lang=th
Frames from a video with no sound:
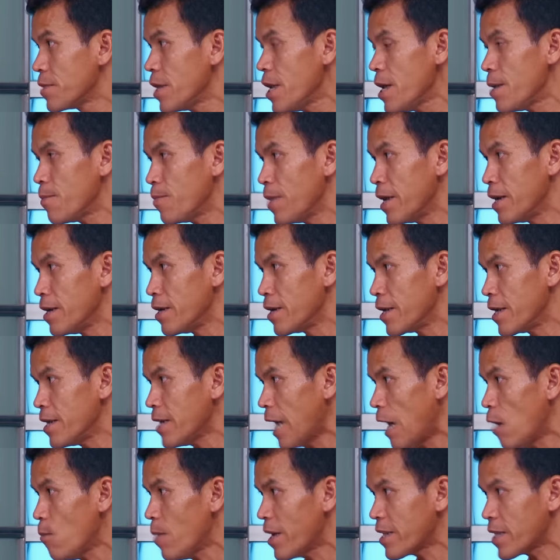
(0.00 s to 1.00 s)
ที่บินหนี
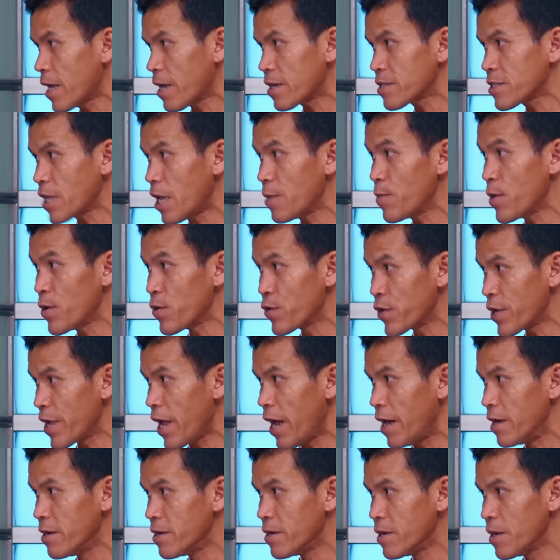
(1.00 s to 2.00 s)
หนาวมาจากไซบีเรี
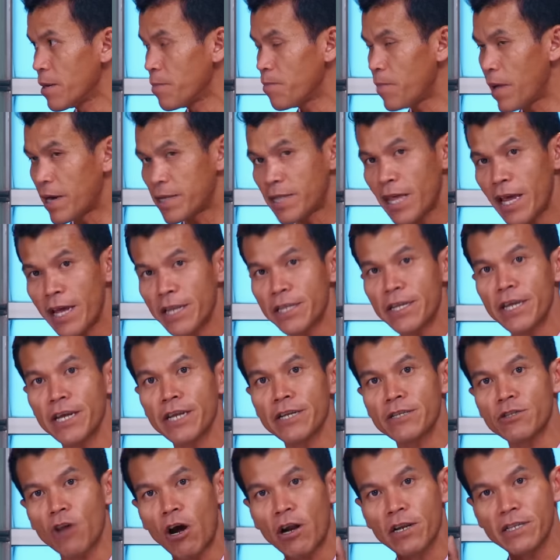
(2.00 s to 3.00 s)
ยประเทศ
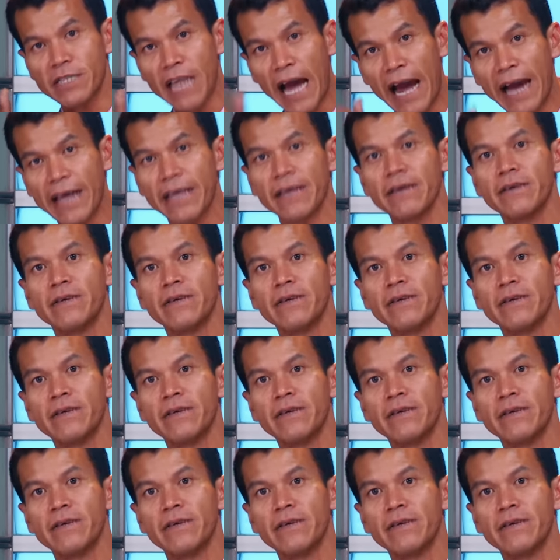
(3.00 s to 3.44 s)
จีนตอนใต้